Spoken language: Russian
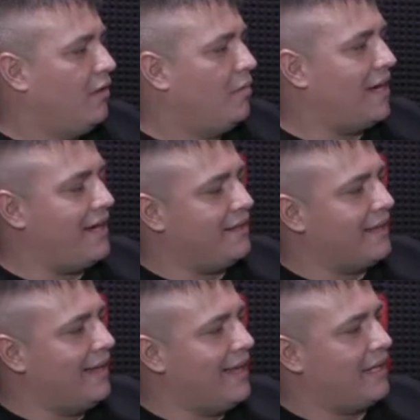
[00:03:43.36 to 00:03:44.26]
Парень
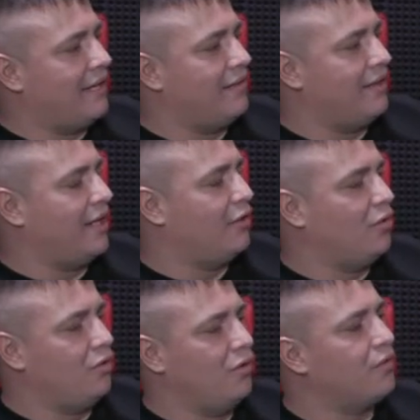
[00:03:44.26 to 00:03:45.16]
талантливый, я
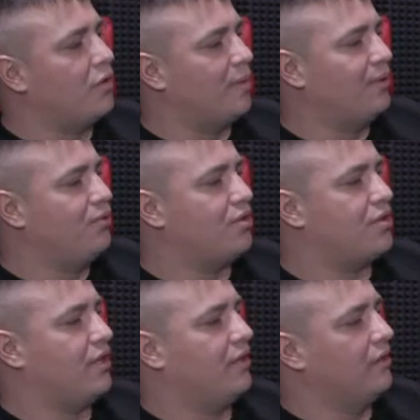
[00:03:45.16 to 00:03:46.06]
думаю, у него все получится.